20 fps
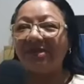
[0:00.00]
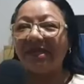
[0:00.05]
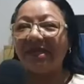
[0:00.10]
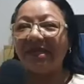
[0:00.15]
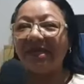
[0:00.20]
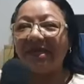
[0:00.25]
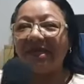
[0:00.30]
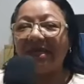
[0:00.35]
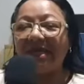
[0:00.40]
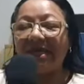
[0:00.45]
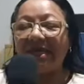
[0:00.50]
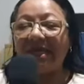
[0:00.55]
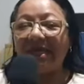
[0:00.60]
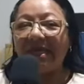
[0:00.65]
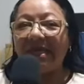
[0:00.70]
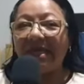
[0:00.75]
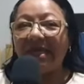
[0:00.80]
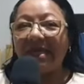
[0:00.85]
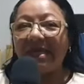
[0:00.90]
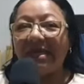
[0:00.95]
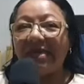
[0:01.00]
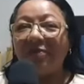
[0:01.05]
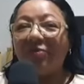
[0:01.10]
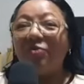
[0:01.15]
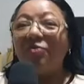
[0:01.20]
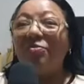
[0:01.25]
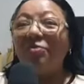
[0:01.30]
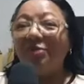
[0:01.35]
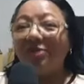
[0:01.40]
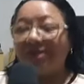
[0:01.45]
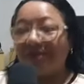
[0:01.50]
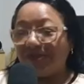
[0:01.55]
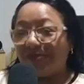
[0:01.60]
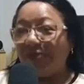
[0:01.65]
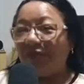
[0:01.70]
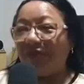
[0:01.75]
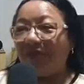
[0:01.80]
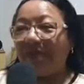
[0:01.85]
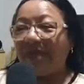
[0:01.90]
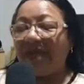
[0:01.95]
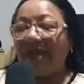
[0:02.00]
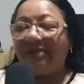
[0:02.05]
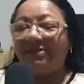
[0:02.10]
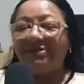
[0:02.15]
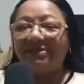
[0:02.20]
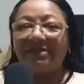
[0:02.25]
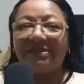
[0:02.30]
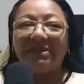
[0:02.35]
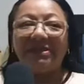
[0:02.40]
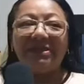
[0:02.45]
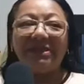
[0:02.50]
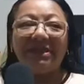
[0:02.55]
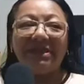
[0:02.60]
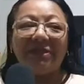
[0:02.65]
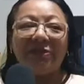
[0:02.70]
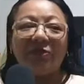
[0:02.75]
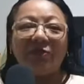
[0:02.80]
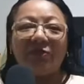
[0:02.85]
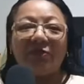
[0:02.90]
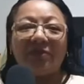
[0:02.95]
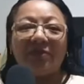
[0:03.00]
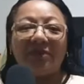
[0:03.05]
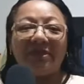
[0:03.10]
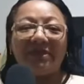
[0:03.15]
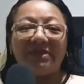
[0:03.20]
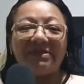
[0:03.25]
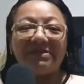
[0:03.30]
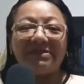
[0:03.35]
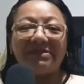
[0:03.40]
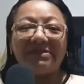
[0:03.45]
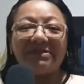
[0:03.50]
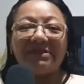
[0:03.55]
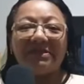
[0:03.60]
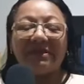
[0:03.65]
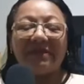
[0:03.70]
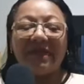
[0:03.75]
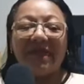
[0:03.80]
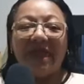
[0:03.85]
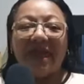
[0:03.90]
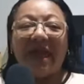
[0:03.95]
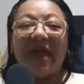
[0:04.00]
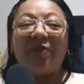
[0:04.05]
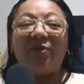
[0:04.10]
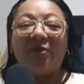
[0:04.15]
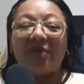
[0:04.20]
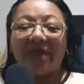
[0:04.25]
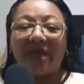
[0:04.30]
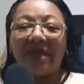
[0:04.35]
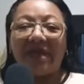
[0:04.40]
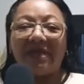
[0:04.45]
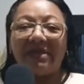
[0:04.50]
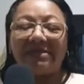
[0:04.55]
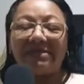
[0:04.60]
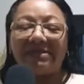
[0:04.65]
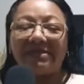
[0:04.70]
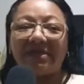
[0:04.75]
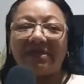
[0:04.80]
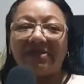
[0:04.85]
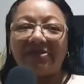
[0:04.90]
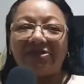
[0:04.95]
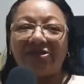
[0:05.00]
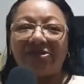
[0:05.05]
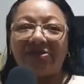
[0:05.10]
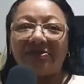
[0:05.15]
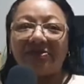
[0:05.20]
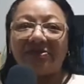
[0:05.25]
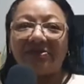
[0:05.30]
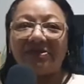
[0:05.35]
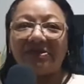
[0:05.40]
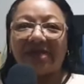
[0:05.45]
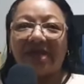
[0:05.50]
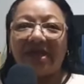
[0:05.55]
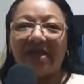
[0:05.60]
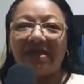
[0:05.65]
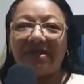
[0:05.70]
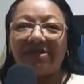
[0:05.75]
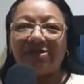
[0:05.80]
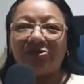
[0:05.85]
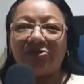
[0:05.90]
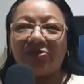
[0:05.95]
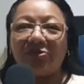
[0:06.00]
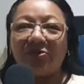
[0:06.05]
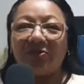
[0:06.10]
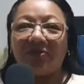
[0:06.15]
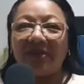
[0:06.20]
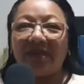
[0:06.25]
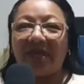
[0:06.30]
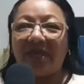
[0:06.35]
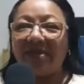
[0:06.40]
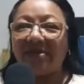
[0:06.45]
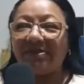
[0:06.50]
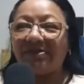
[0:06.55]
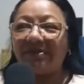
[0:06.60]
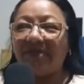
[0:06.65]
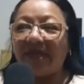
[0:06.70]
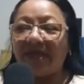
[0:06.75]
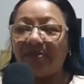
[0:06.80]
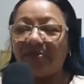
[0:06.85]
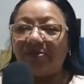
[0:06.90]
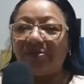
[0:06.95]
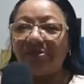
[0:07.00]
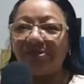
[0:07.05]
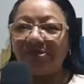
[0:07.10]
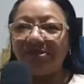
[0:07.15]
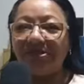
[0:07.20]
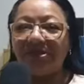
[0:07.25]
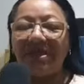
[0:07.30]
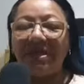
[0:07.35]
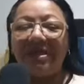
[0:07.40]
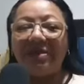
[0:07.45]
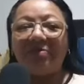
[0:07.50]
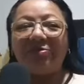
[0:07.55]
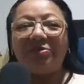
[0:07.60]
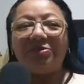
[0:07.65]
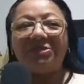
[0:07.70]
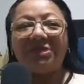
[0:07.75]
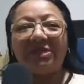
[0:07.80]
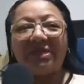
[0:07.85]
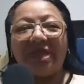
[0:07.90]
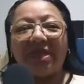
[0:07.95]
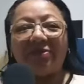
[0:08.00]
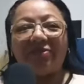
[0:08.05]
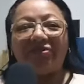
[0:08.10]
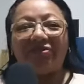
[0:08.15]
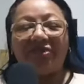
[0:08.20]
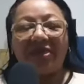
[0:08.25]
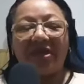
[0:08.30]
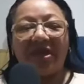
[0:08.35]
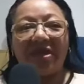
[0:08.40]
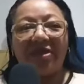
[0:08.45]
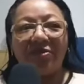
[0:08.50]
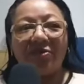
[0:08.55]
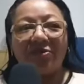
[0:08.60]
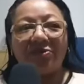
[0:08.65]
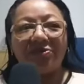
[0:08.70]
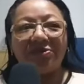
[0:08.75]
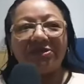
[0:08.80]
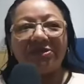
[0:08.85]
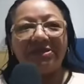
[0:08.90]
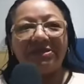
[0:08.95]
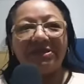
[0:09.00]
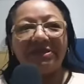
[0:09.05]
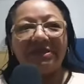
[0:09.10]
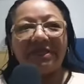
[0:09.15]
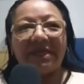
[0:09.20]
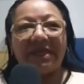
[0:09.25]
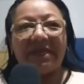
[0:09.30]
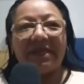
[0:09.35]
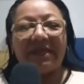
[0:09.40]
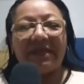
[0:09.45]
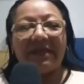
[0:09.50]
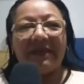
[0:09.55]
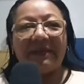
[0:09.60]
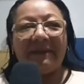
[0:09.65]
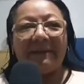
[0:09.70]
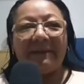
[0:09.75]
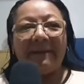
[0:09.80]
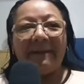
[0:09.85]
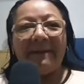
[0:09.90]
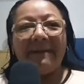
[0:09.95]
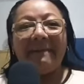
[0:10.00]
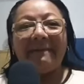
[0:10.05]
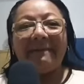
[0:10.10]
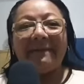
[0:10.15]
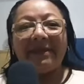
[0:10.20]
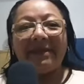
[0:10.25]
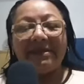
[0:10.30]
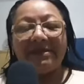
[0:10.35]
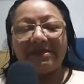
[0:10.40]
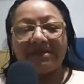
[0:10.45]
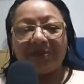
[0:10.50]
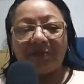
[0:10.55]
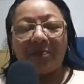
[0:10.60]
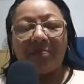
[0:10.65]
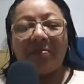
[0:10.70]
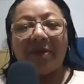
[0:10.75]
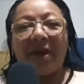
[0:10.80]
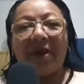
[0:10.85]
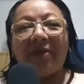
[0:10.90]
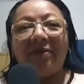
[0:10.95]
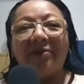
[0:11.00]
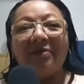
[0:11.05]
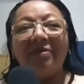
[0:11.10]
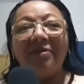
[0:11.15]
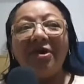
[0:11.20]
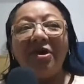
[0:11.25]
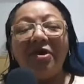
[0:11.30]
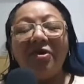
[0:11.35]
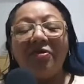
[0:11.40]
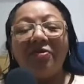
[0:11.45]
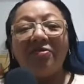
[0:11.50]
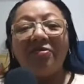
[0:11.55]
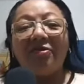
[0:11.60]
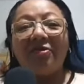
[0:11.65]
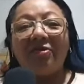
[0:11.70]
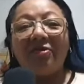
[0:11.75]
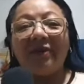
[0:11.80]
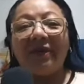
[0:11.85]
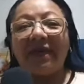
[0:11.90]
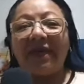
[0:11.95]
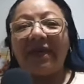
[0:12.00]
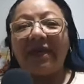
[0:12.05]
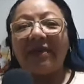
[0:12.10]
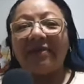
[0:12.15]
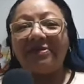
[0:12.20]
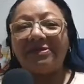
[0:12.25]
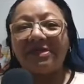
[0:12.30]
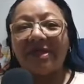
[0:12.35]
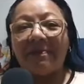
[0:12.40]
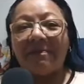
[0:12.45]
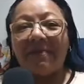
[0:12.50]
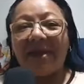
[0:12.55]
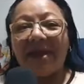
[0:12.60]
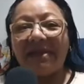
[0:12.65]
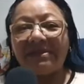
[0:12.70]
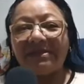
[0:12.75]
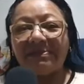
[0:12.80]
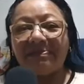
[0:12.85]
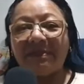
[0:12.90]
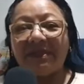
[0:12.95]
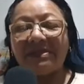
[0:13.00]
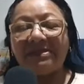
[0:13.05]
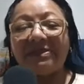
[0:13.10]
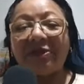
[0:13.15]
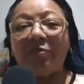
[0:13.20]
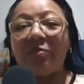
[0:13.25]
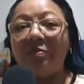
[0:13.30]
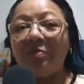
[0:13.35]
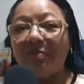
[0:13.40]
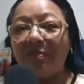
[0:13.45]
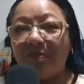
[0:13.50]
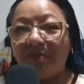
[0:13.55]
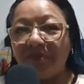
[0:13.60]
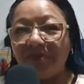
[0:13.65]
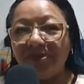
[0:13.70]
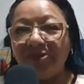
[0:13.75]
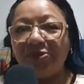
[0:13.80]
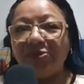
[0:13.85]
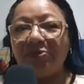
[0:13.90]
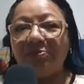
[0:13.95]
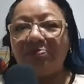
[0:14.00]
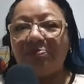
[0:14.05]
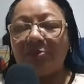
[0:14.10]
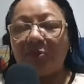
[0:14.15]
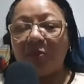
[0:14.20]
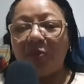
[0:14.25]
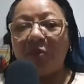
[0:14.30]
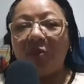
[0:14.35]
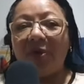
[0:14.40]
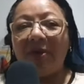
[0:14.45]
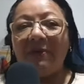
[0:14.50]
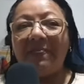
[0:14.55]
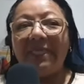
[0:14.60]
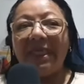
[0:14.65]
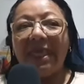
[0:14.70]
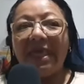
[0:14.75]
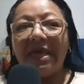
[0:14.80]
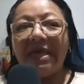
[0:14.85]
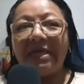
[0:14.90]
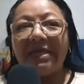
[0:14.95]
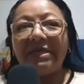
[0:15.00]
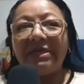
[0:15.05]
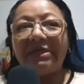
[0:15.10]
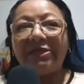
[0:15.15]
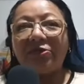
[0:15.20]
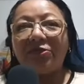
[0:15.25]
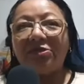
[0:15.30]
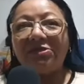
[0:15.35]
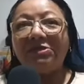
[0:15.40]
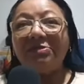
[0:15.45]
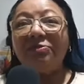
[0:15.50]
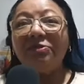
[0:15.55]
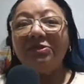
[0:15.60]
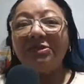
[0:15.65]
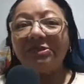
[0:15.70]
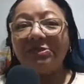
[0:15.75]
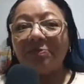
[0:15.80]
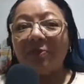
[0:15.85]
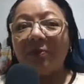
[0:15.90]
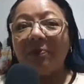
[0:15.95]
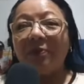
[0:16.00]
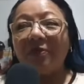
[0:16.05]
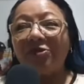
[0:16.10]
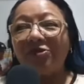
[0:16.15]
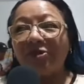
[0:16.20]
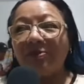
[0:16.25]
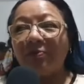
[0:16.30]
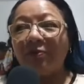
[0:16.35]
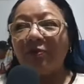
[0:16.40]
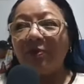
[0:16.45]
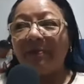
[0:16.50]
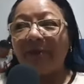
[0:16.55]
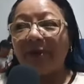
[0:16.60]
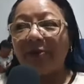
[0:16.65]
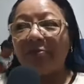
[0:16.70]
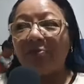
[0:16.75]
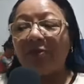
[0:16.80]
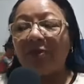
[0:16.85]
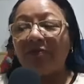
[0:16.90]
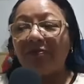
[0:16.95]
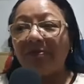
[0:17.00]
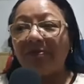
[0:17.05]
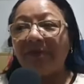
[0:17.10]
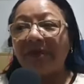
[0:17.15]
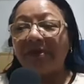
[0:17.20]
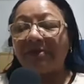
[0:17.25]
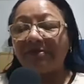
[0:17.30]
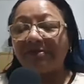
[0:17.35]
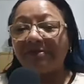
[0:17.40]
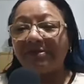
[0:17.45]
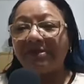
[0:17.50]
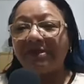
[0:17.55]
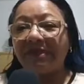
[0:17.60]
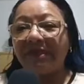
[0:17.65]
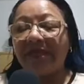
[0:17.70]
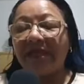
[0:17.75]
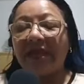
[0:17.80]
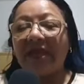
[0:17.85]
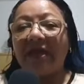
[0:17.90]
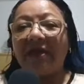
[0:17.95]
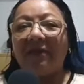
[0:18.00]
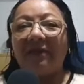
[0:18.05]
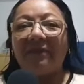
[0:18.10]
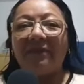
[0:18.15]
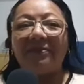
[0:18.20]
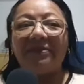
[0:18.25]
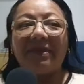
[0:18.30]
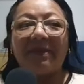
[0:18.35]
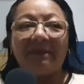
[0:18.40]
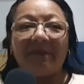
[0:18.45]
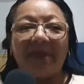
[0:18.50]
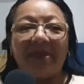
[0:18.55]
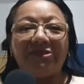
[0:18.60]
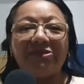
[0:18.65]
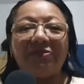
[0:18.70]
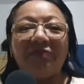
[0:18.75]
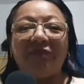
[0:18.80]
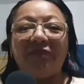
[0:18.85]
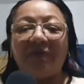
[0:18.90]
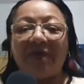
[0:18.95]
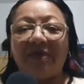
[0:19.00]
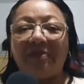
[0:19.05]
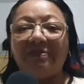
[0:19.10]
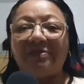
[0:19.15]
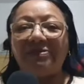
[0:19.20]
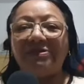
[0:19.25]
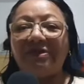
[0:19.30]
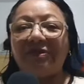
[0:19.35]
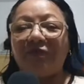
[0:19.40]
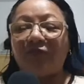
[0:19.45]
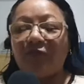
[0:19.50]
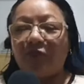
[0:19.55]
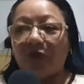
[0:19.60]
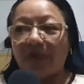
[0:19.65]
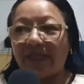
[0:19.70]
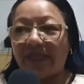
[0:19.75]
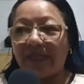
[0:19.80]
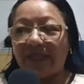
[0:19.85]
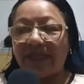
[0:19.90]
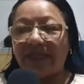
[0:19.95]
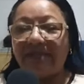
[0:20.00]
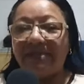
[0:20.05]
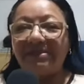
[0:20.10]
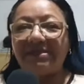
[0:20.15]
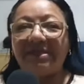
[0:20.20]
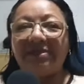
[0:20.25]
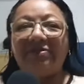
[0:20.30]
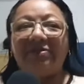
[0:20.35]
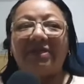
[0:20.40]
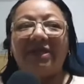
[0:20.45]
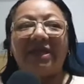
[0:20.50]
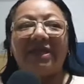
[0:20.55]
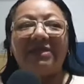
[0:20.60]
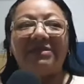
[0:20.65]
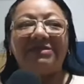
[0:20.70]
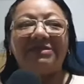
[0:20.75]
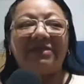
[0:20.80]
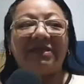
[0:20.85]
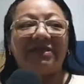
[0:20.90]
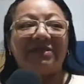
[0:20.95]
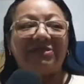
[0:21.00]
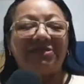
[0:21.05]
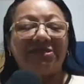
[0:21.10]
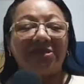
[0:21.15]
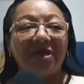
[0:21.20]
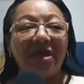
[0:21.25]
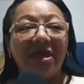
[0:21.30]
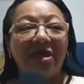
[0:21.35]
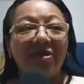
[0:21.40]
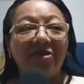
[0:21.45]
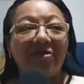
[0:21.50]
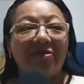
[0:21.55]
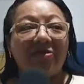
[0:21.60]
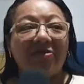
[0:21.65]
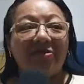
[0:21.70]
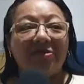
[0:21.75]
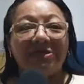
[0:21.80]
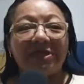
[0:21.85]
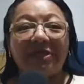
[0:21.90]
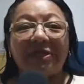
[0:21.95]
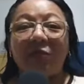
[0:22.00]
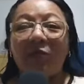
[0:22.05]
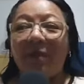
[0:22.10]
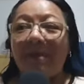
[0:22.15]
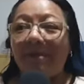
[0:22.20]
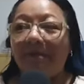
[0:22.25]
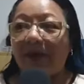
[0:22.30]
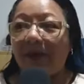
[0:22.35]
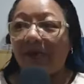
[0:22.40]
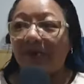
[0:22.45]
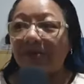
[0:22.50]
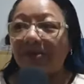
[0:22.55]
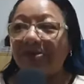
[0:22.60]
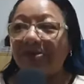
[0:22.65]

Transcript: é, com muitas novidades, né? Nós, agora recente, eu saí do congresso da CUT, por sinal, cheguei ontem, é, de São Paulo, um congresso, a participação muito boa e trouxe muitas propostas boas para o movimento sindical. Também tivemos em Fortaleza, agora recente, onde tem uma pauta